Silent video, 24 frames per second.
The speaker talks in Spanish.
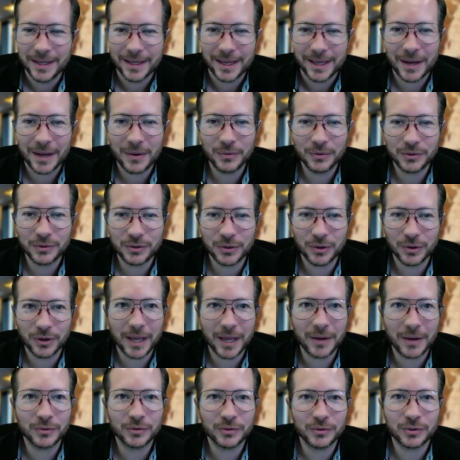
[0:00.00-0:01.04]
Qué gusto,
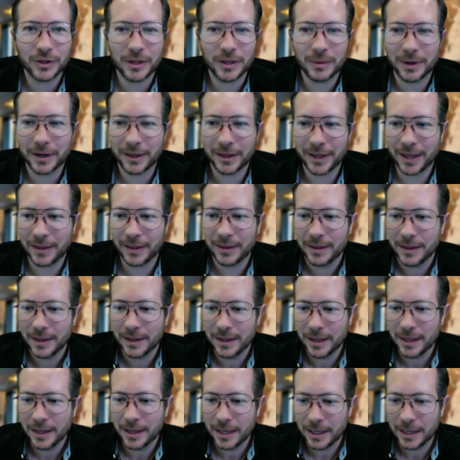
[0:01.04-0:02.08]
qué gusto, de verdad.
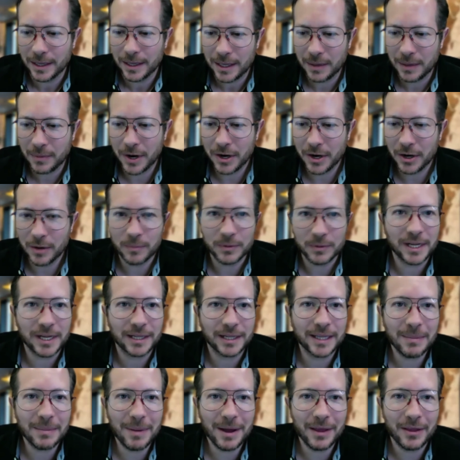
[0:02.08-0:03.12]
Y bueno, pues
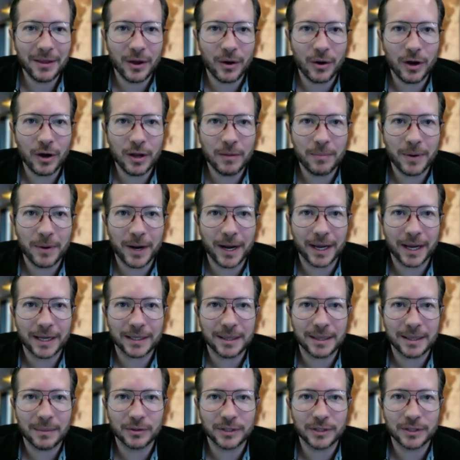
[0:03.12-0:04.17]
el tema de hoy, para que
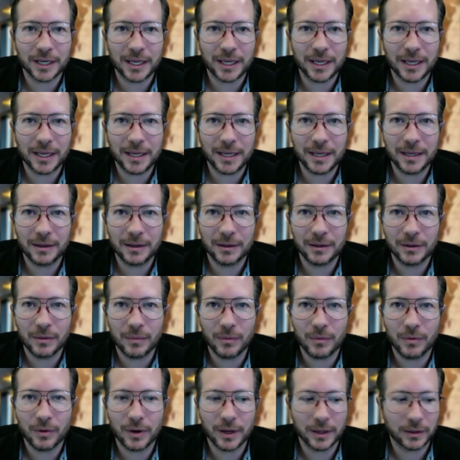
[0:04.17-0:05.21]
estemos aquí
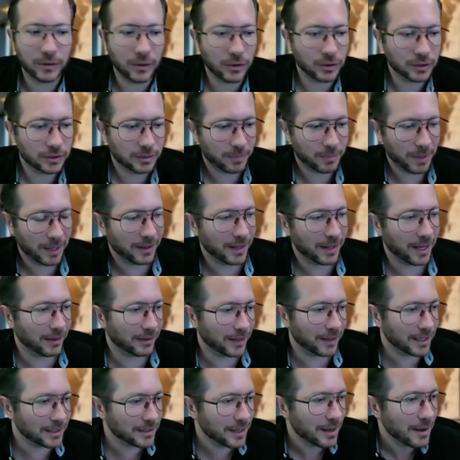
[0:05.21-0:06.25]
como que todos
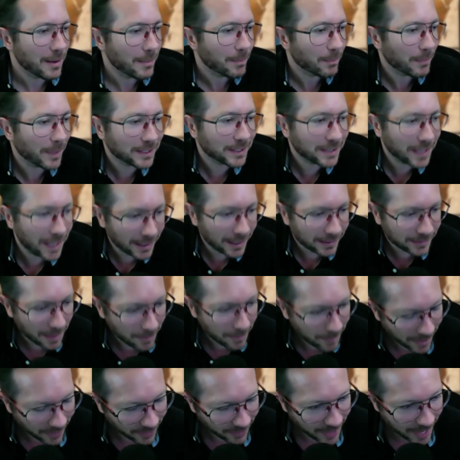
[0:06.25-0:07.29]
pendientes, va a ser el
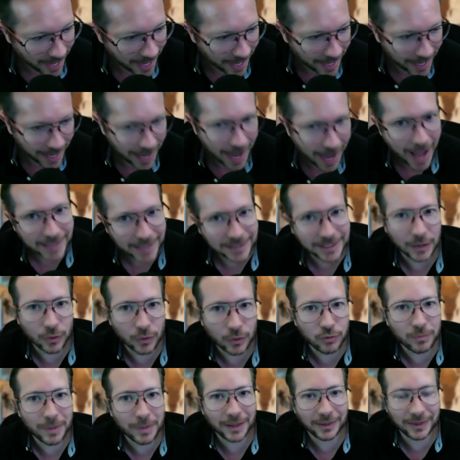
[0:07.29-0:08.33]
tema de la
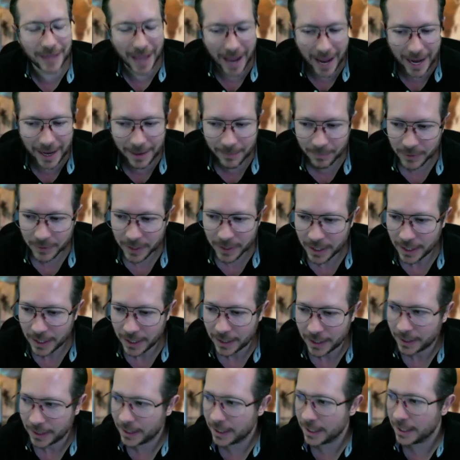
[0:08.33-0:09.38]
salud mental.
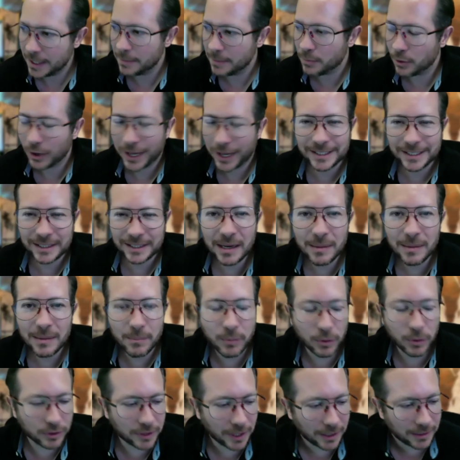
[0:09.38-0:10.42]
¿Y por qué es tan
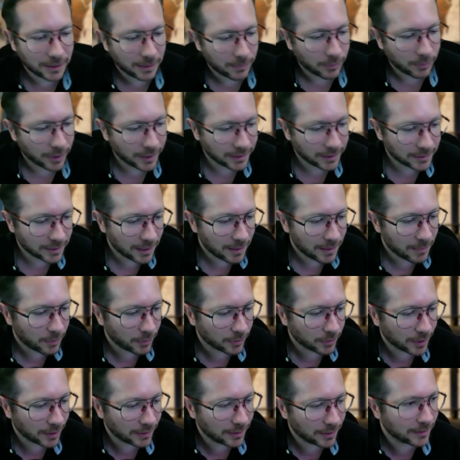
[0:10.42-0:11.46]
importante? ¿Por qué es tan
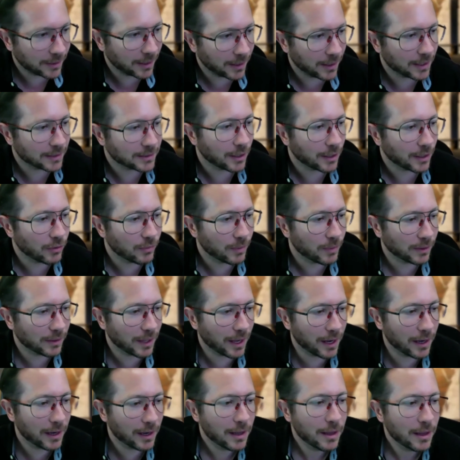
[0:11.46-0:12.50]
importante tener salud
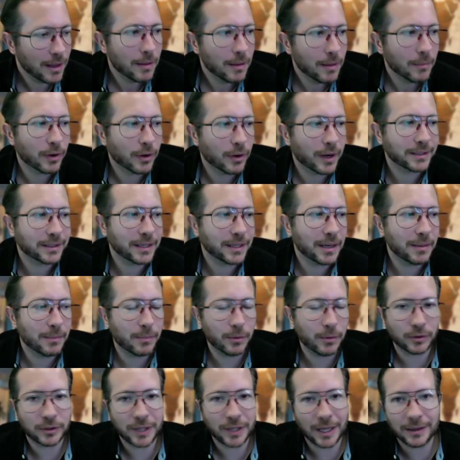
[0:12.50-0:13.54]
mental? ¿Por qué es tan
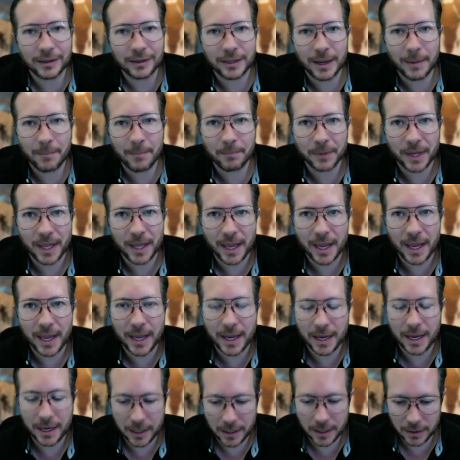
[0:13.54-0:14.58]
importante
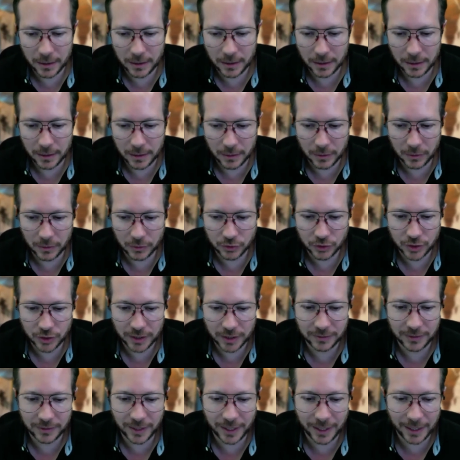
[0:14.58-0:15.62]
que nos
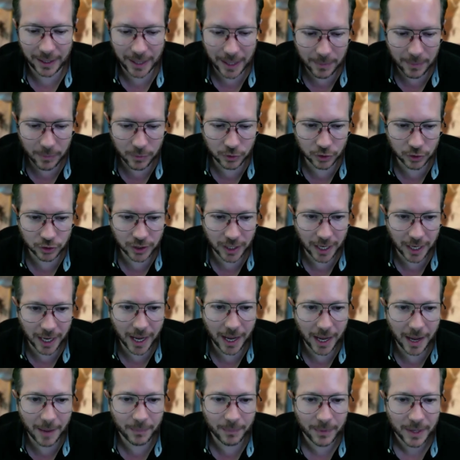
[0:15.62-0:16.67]
entreguemos
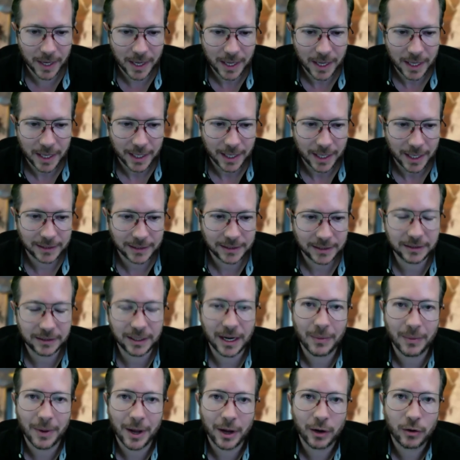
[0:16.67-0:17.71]
a este
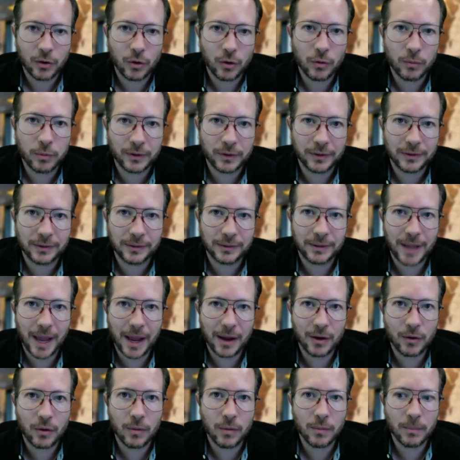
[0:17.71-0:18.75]
trabajo
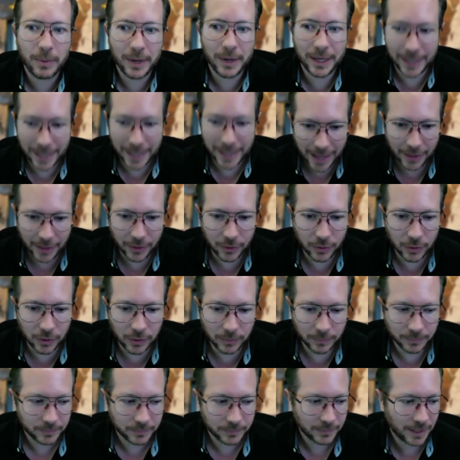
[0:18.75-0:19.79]
tan
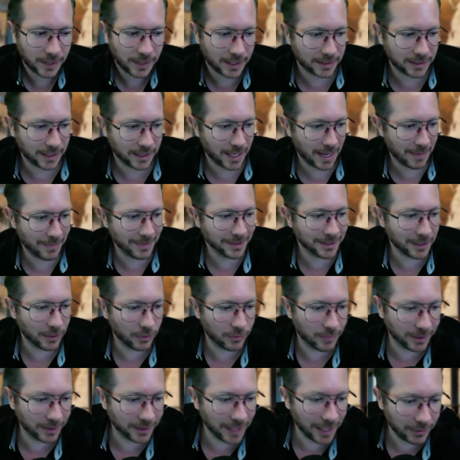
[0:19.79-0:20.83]
complicado que se llama
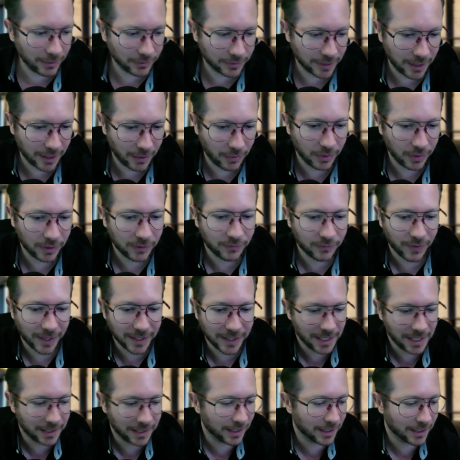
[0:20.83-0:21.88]
salud mental? O sea, no es
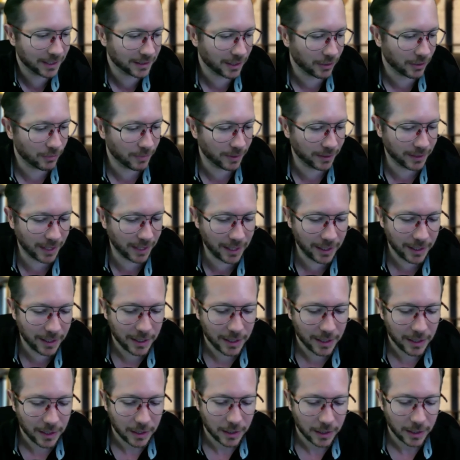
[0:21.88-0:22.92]
fácil tener salud mental.
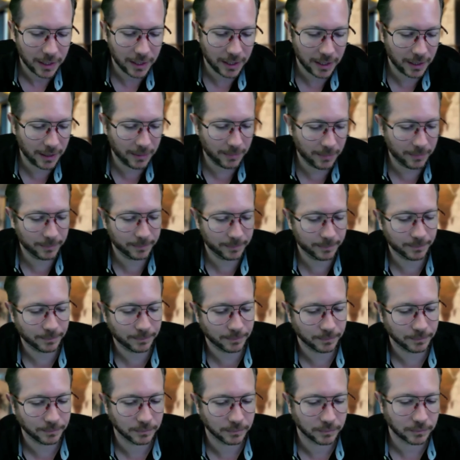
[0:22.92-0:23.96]
Eh,
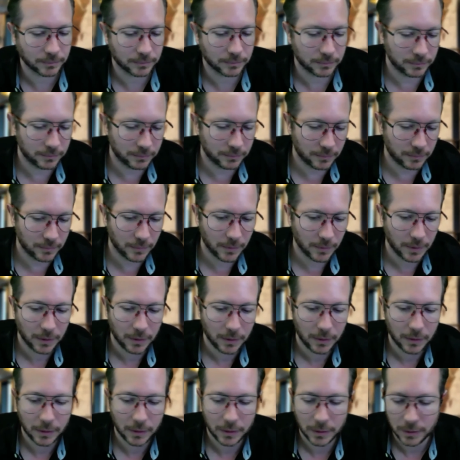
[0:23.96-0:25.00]

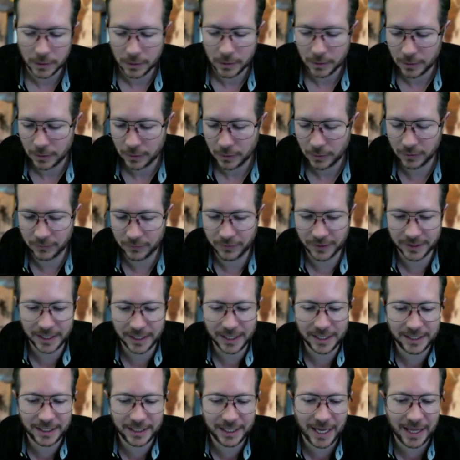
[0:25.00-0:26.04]
no es fácil
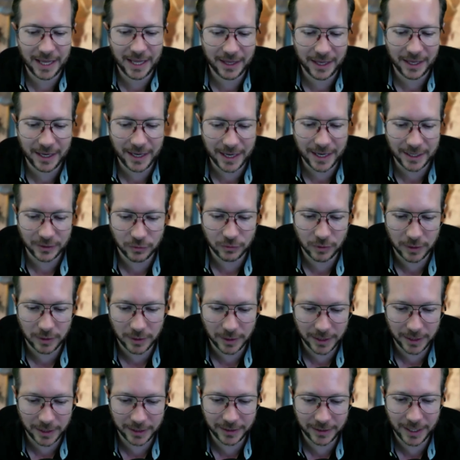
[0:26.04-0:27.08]
ni siquiera adquirirla.
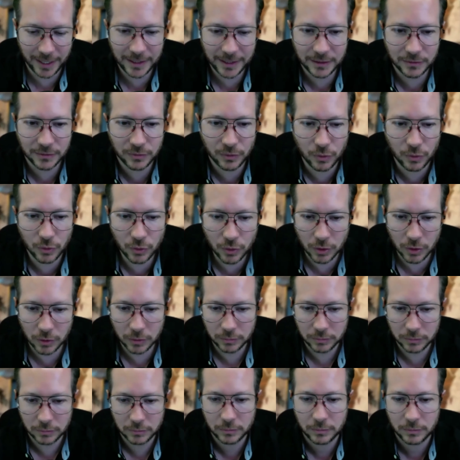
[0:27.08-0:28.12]
literal es un
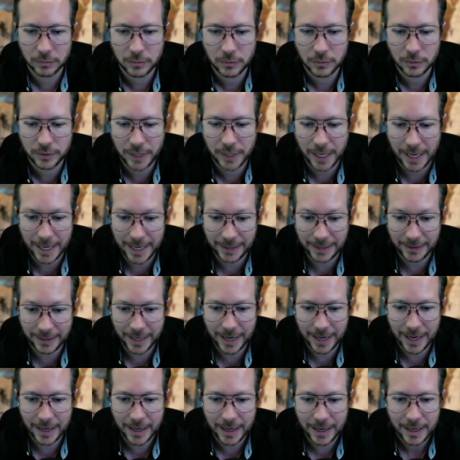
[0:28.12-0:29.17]
lujo. O sea,
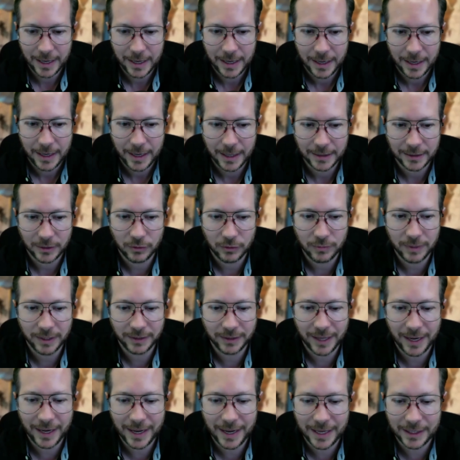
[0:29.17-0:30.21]
literal. La salud
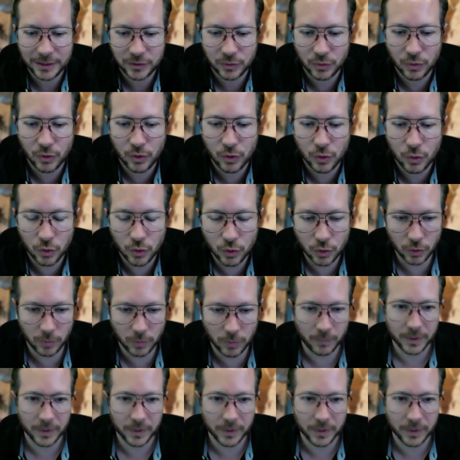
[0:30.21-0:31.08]
mental es un lujo.